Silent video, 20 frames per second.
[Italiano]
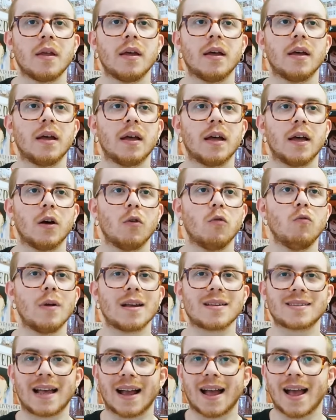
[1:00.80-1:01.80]
eh, una
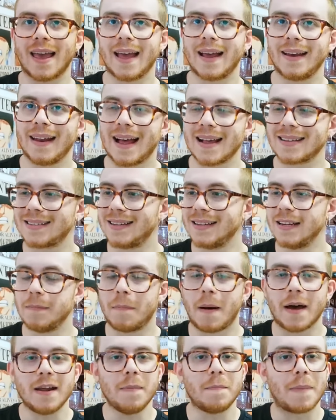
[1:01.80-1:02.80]
saga che andasse di
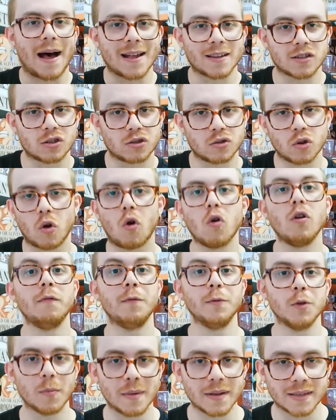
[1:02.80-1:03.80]
pari passo col
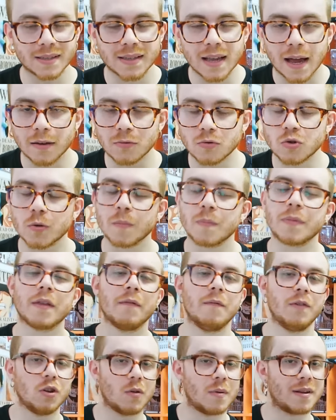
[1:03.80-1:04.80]
videomessaggio.
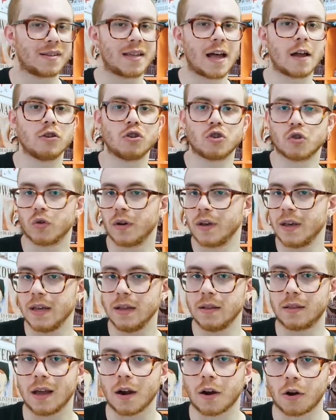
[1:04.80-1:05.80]
Videomessaggio
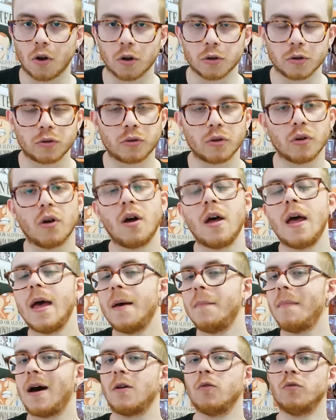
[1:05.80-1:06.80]
interrotto,
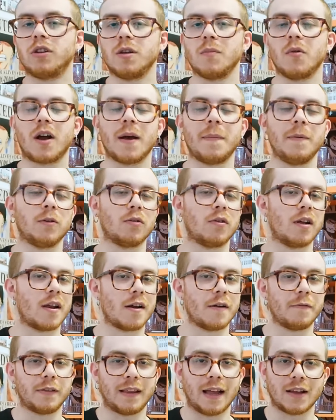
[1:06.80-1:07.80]
ma l'ultimo capitolo in
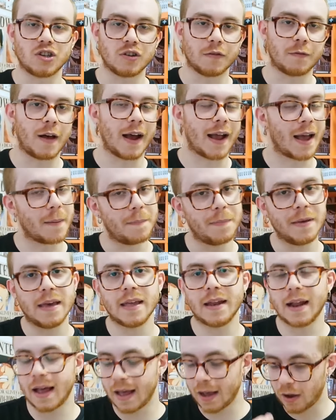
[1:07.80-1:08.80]
realtà ci fa
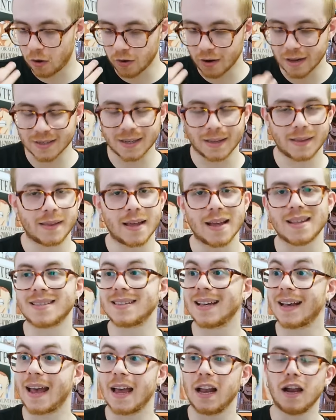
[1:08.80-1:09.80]
capire con
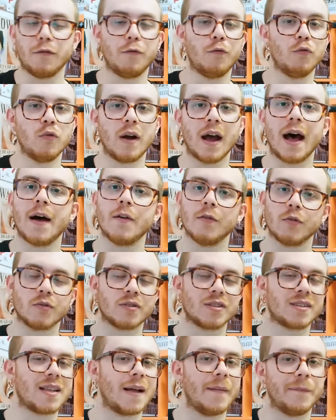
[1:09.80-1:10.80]
esattezza che la fuga,
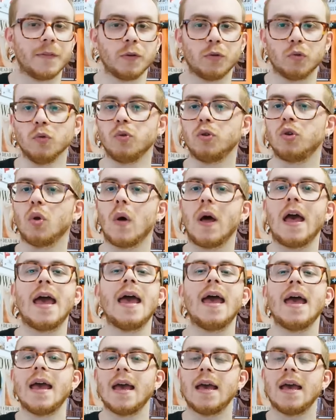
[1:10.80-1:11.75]
nonostante tutto, è